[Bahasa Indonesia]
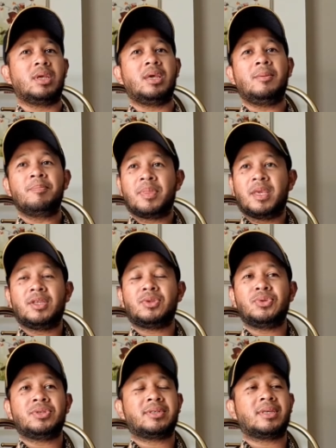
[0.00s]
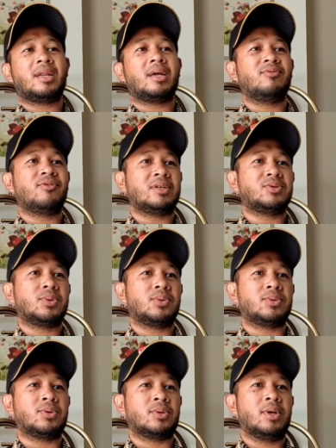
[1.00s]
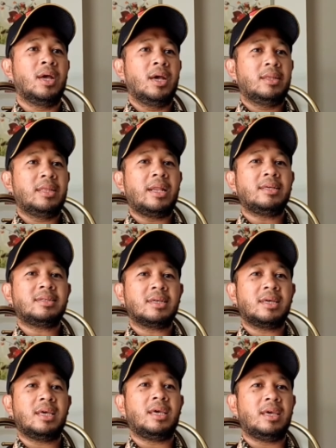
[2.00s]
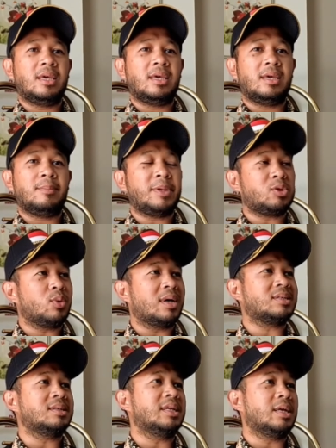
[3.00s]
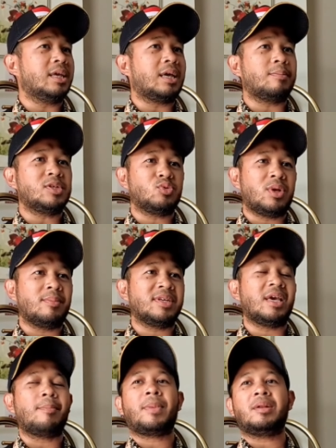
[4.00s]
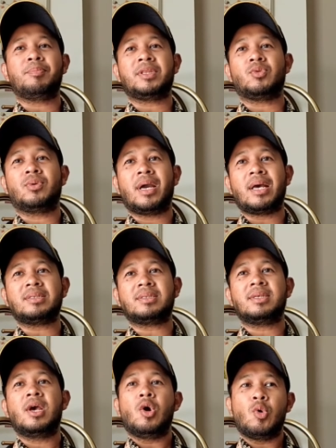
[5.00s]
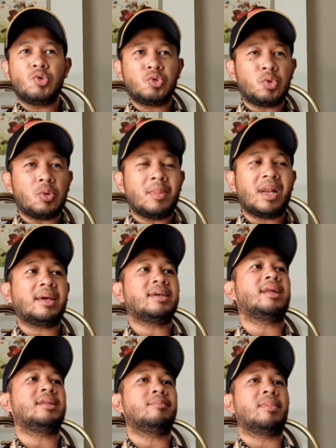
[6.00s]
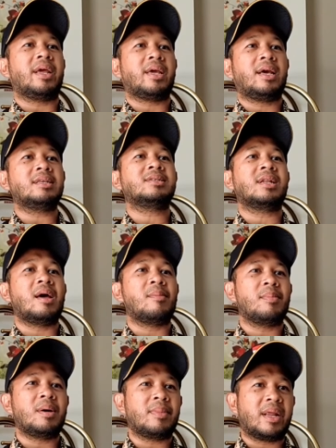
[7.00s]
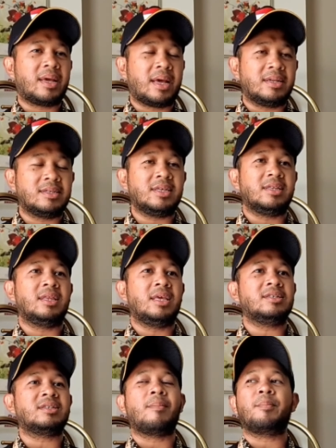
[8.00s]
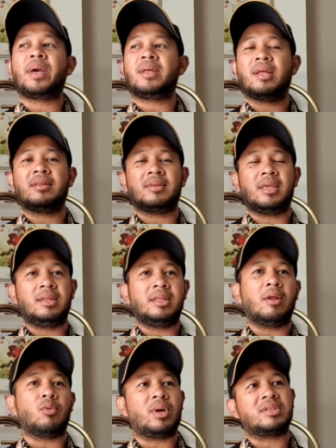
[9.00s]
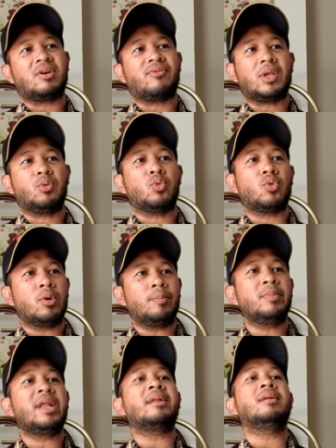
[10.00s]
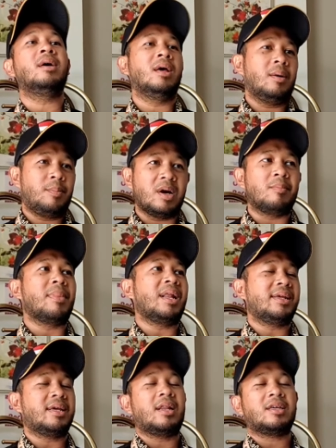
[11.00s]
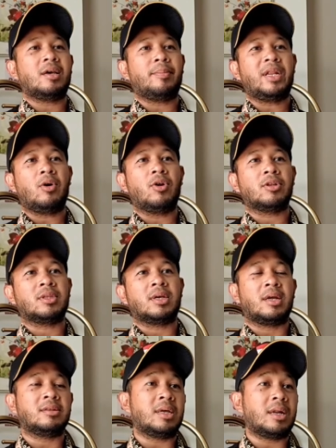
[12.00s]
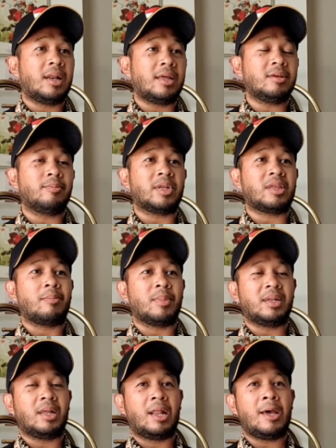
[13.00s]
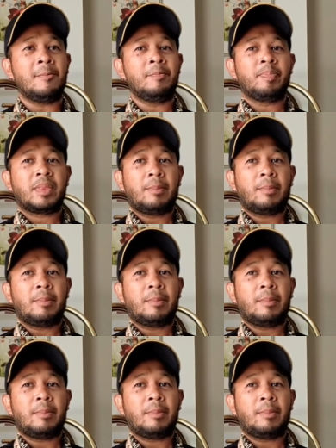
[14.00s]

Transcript: putih itu secara infrastruktur. Dari segi petugas sendiri kami sudah menyiapkan petugas untuk melayani mereka selama mereka di sini sampai nanti dilakukan safari wukuf dan pengembalian lagi kepada kloter. Antara lain yang pertama adalah